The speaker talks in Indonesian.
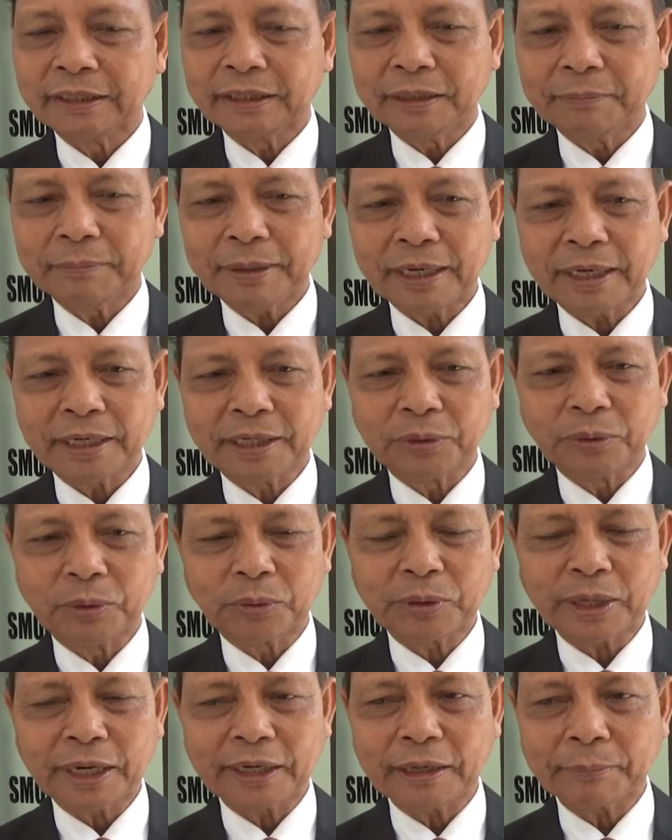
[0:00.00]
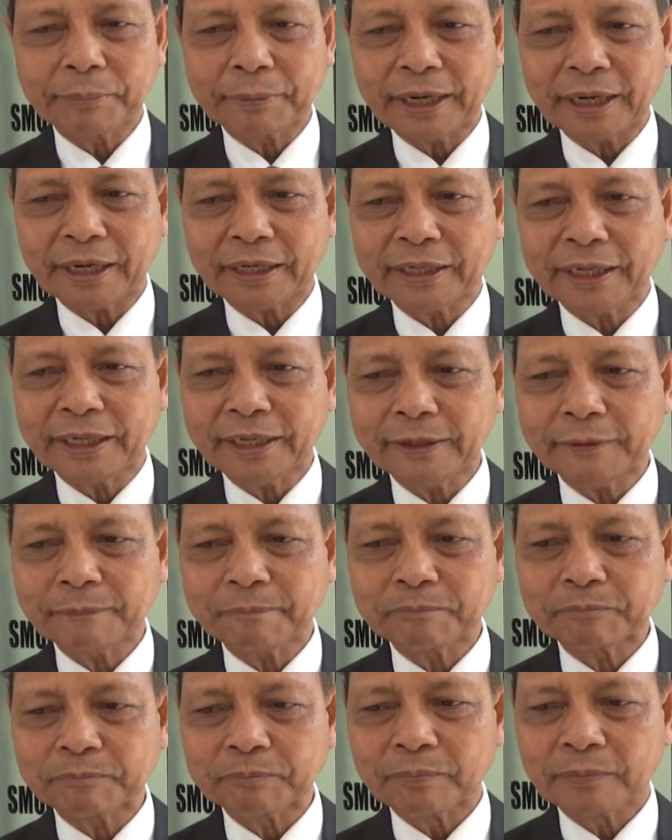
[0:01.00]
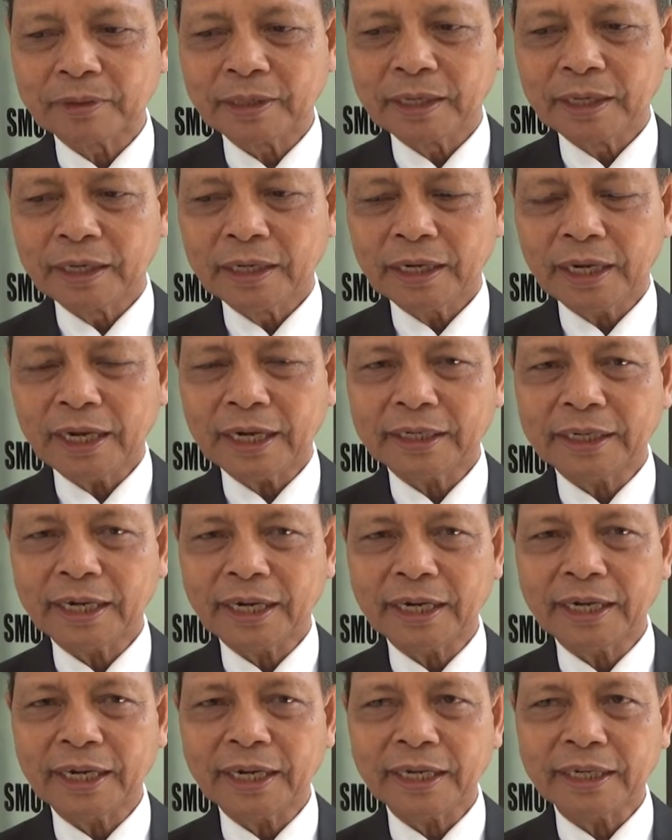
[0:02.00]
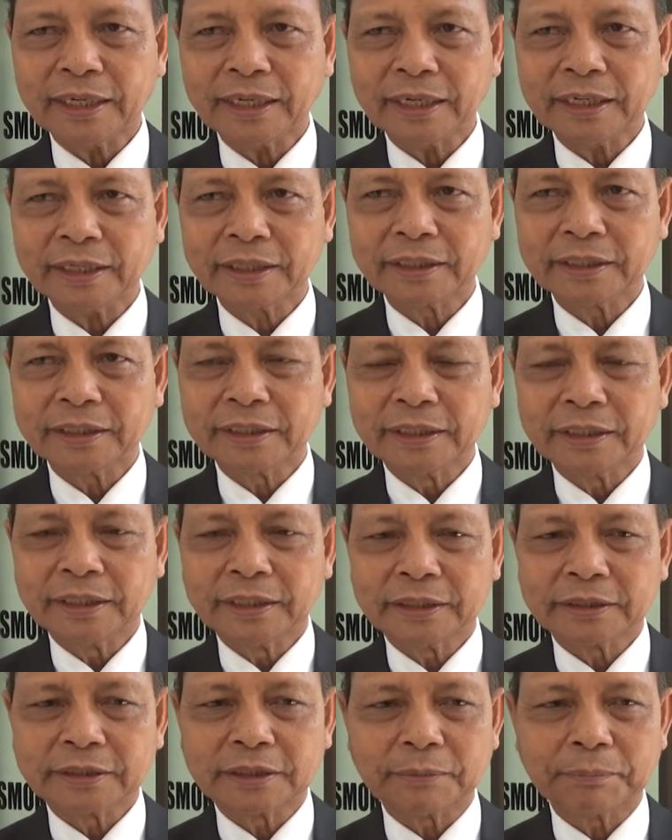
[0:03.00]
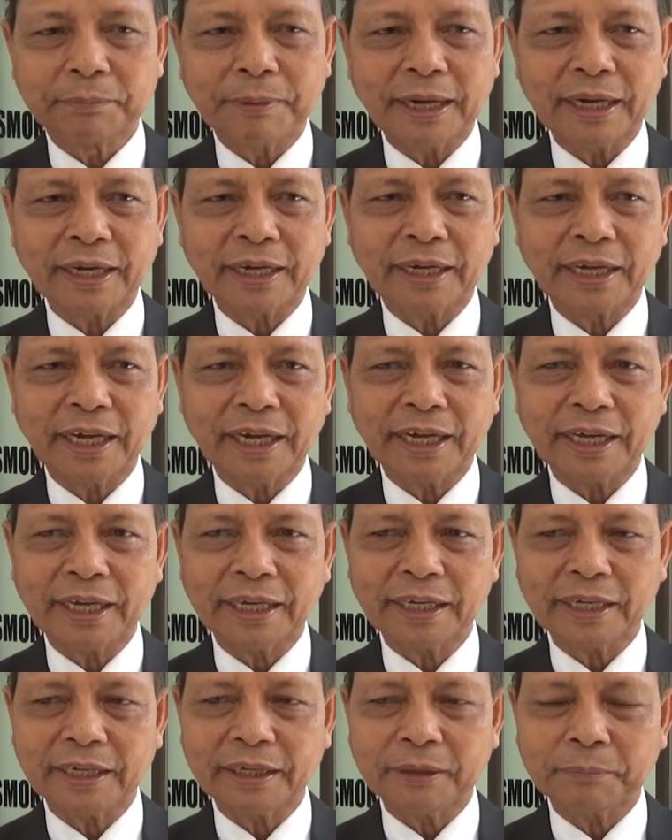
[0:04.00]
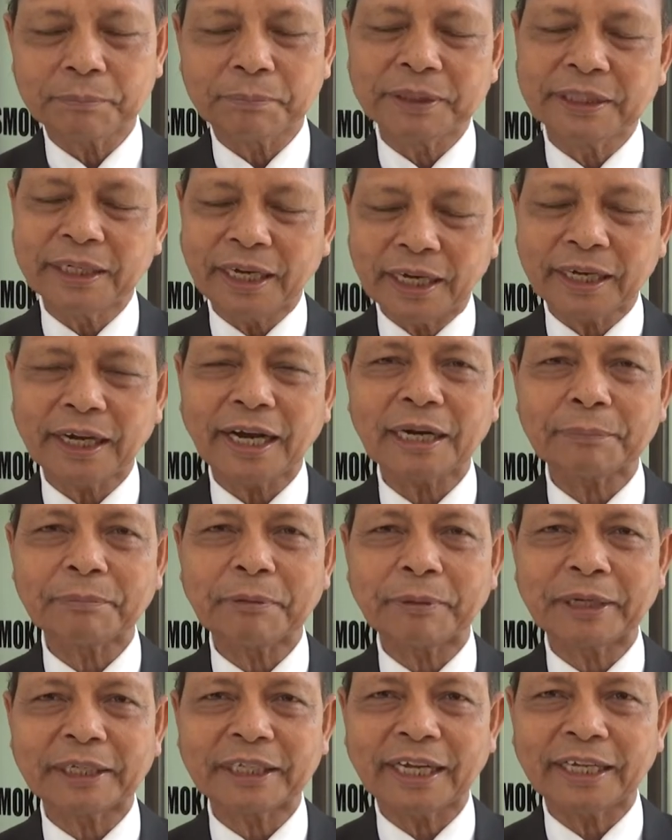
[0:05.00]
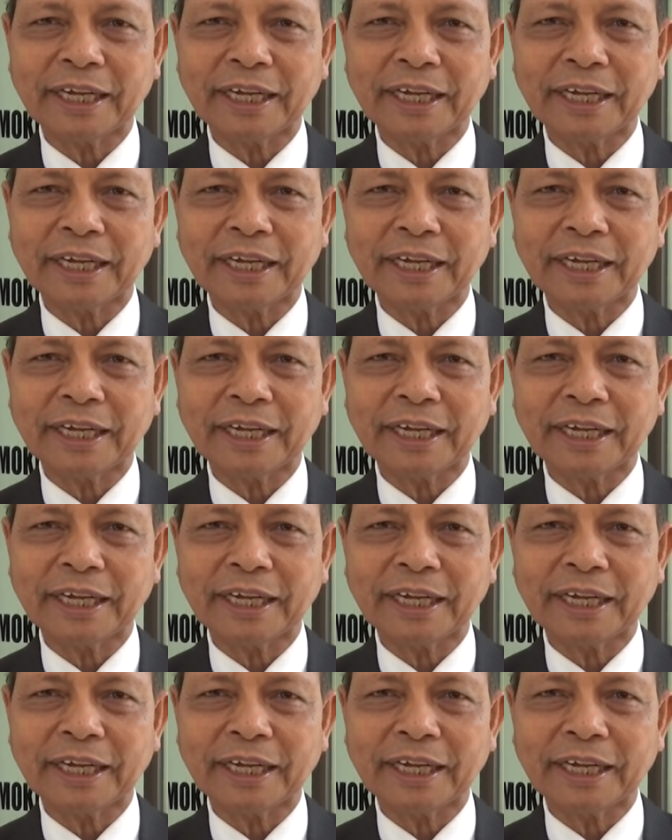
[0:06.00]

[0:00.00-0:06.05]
di mana kedudukan DPRD adalah sebagai penyelenggara pemerintah